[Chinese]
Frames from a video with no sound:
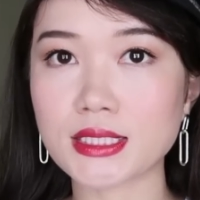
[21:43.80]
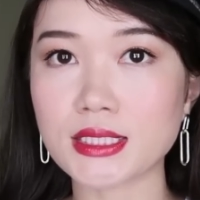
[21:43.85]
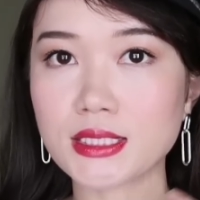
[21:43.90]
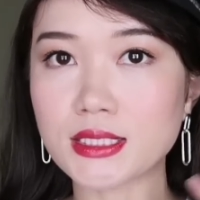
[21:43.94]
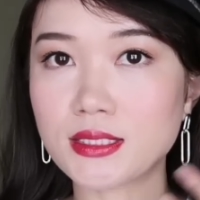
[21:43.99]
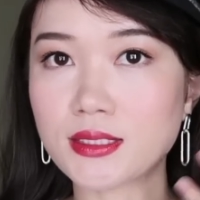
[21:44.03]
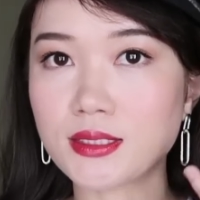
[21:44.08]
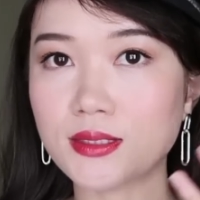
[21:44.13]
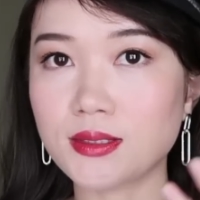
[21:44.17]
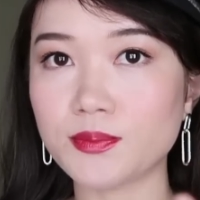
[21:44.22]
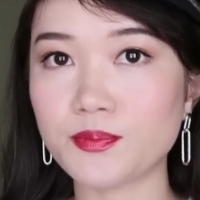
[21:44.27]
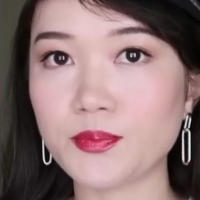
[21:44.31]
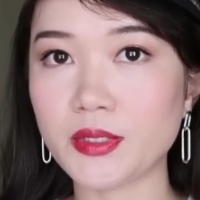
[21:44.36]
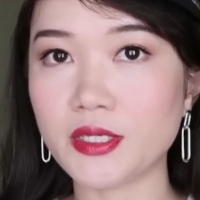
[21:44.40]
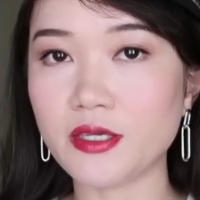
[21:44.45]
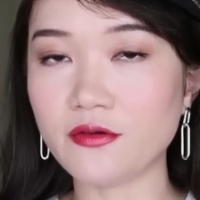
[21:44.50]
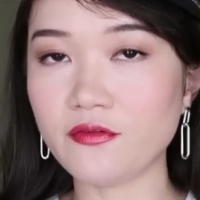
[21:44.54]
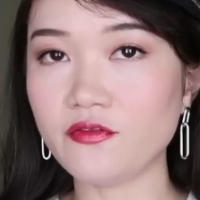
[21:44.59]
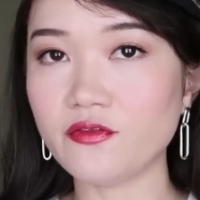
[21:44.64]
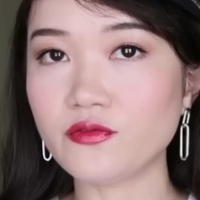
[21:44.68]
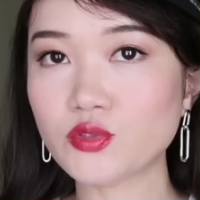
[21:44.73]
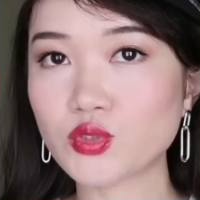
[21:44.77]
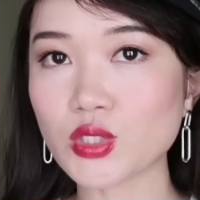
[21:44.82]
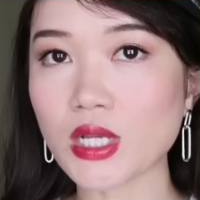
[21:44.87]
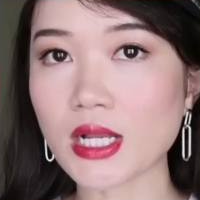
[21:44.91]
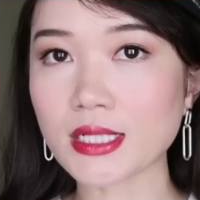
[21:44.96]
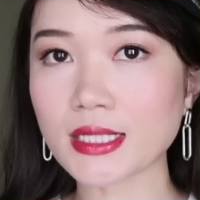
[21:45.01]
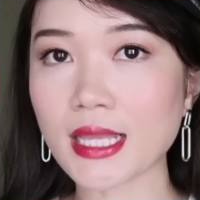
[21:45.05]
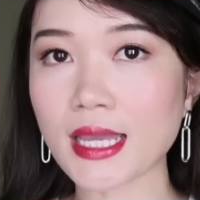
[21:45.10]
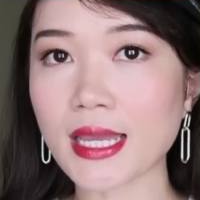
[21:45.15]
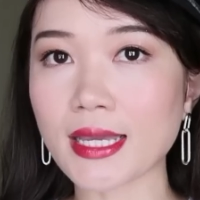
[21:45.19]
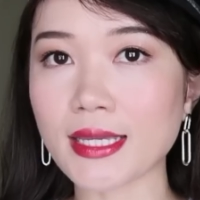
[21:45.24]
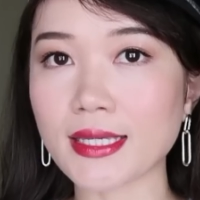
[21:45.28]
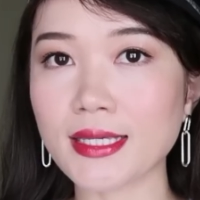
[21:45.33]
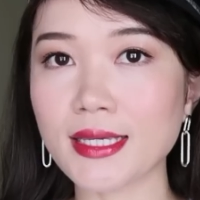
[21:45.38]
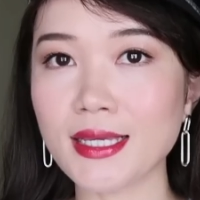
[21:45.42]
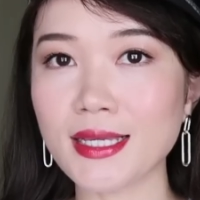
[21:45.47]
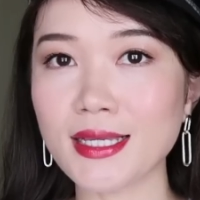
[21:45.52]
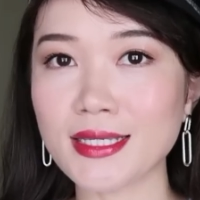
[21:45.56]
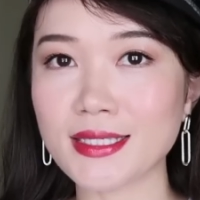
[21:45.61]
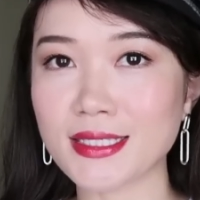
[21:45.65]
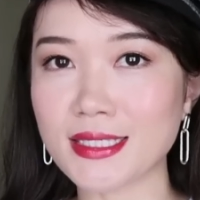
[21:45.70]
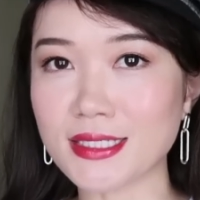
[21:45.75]
的皮肤状态
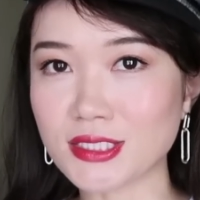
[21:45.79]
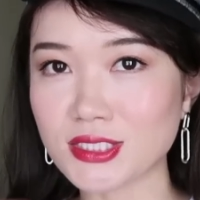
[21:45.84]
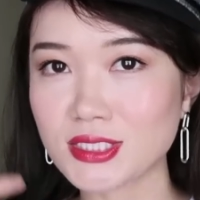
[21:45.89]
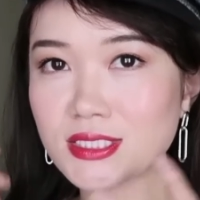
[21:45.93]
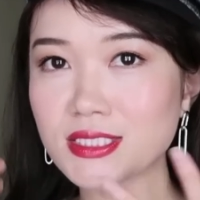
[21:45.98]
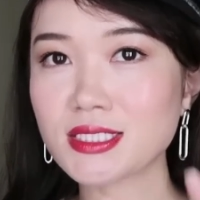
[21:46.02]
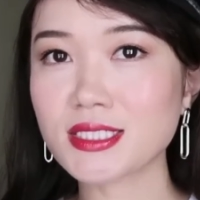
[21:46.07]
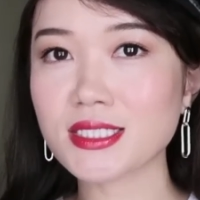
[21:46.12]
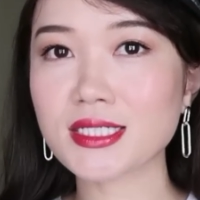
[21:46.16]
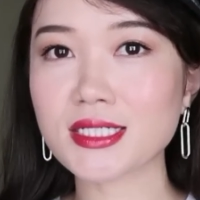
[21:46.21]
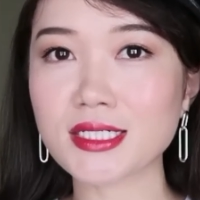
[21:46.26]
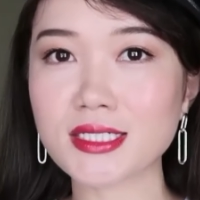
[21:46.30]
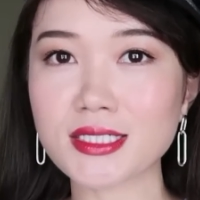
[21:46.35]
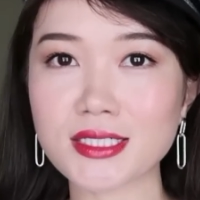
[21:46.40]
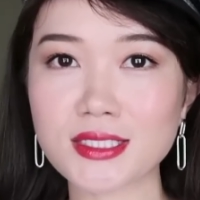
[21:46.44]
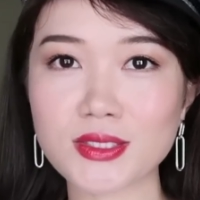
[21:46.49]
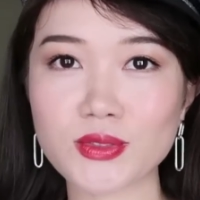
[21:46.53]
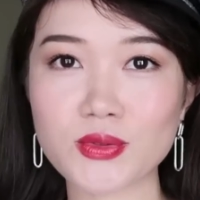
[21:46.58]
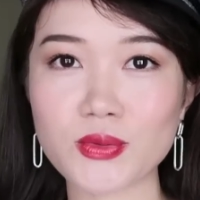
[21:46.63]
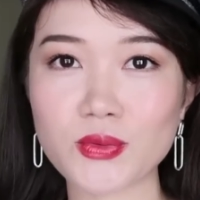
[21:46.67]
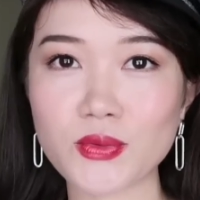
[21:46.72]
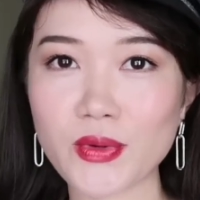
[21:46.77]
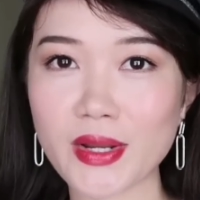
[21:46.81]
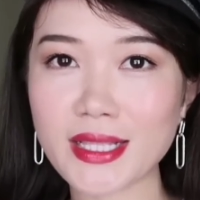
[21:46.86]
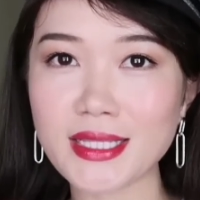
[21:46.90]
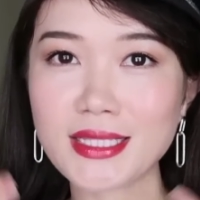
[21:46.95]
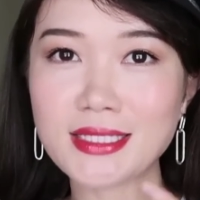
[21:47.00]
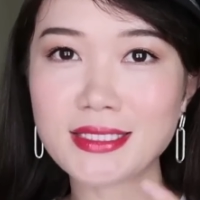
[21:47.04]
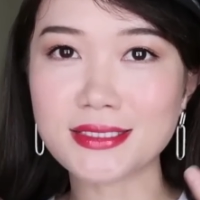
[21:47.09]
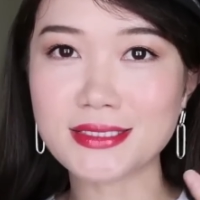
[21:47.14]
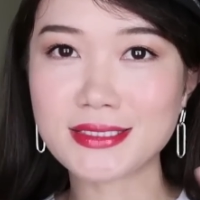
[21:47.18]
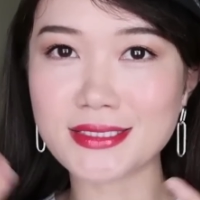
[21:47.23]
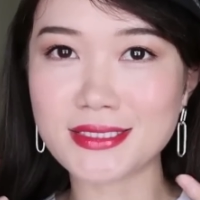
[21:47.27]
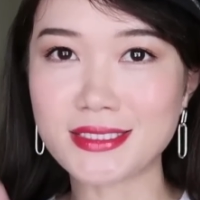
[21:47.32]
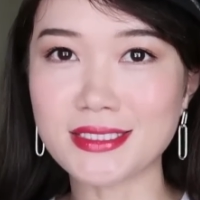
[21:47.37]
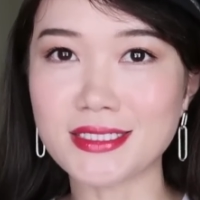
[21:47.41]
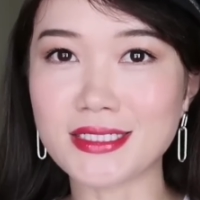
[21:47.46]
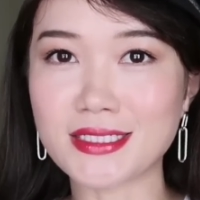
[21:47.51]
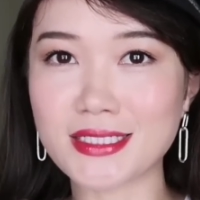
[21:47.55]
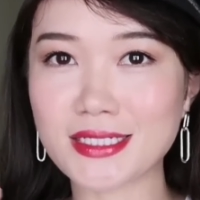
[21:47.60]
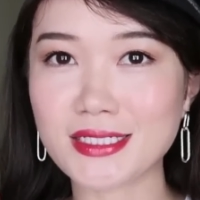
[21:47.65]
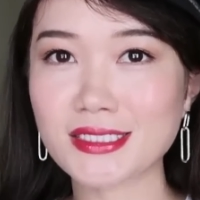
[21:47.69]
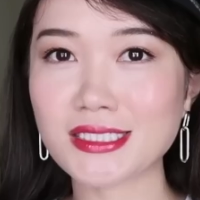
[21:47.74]
也是一个 Radiance
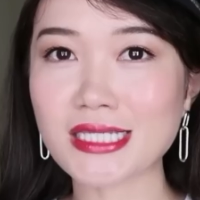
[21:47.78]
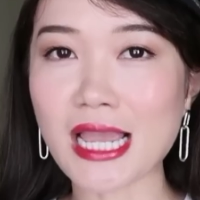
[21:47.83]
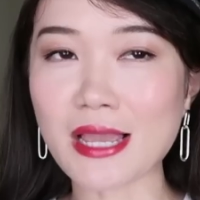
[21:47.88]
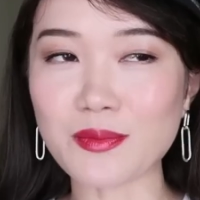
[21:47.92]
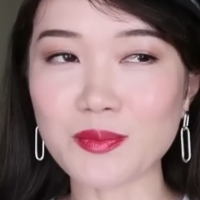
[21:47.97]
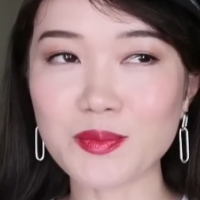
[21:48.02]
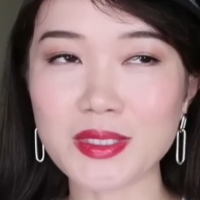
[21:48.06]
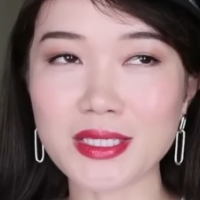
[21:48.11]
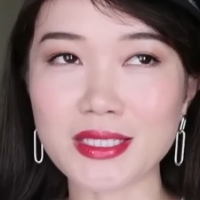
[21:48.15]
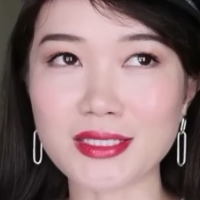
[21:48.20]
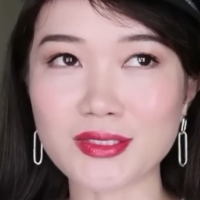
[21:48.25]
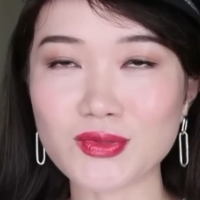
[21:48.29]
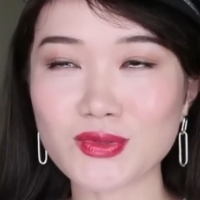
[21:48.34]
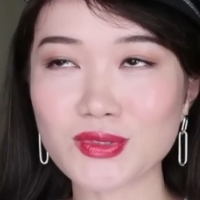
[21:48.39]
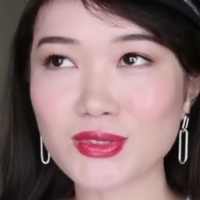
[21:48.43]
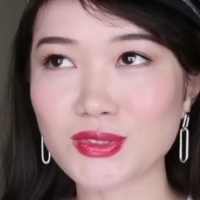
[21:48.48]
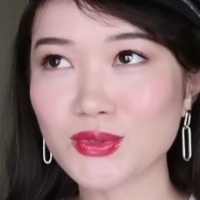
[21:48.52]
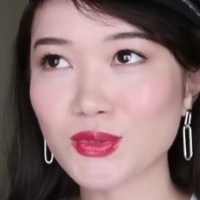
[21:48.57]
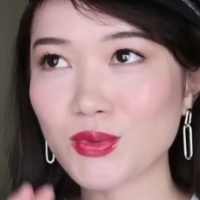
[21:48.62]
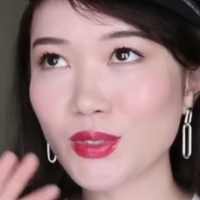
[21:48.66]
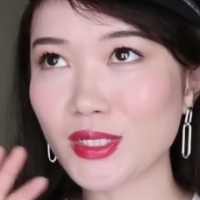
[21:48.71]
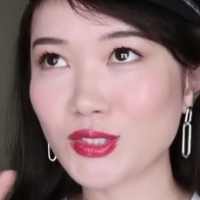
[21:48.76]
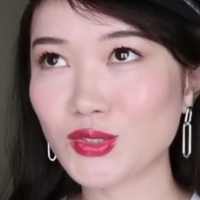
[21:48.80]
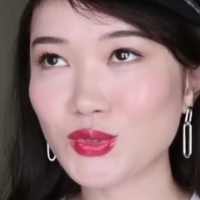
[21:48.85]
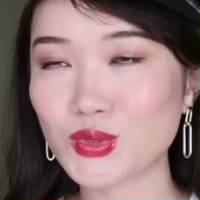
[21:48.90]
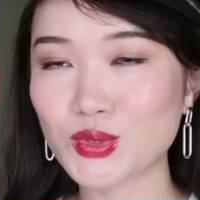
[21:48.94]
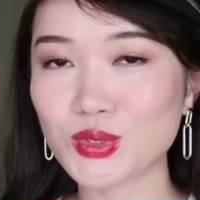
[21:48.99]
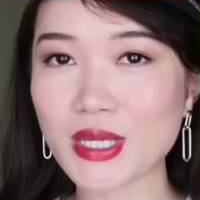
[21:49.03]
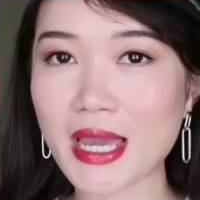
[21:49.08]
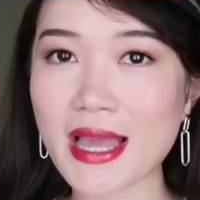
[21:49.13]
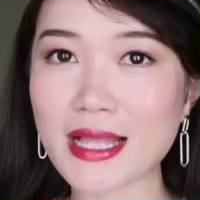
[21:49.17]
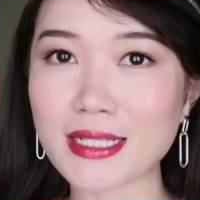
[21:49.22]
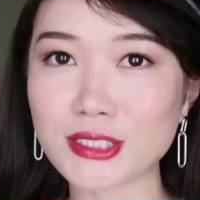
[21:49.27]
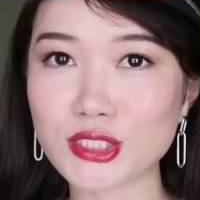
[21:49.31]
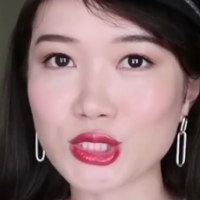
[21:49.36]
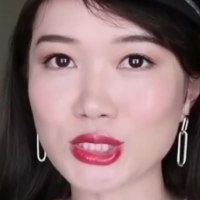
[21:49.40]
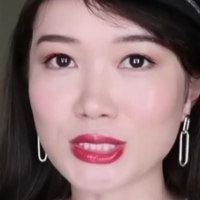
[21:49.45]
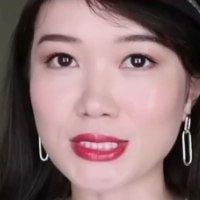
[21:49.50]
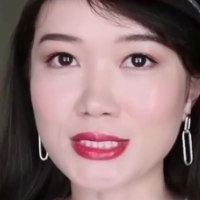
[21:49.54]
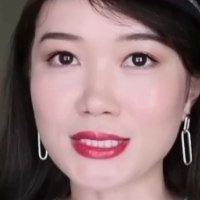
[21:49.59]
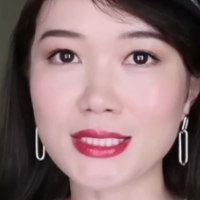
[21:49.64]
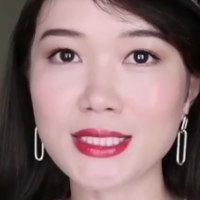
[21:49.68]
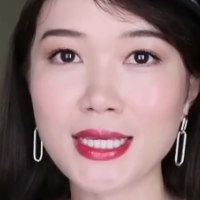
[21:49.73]
的一个产品，就是会去暗
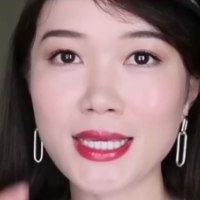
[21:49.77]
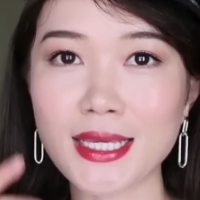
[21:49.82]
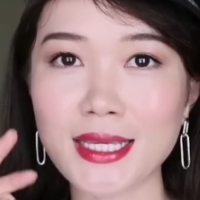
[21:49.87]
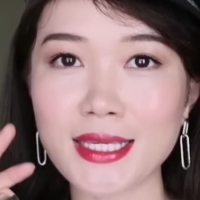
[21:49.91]
沉，